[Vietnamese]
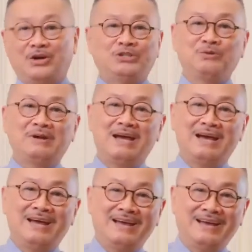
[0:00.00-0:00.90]
nói chung
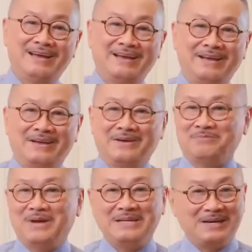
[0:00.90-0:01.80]
là
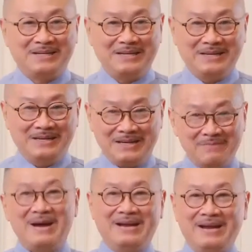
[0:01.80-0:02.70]
bây giờ thì
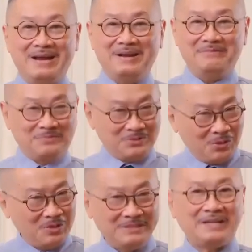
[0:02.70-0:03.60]
các bạn thấy đấy
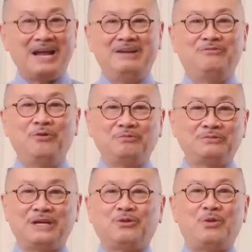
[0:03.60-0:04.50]
tôi rất hạnh phúc
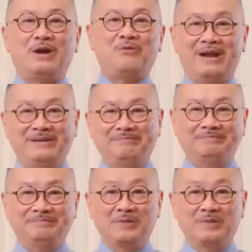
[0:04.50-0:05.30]
rất khỏe khoắn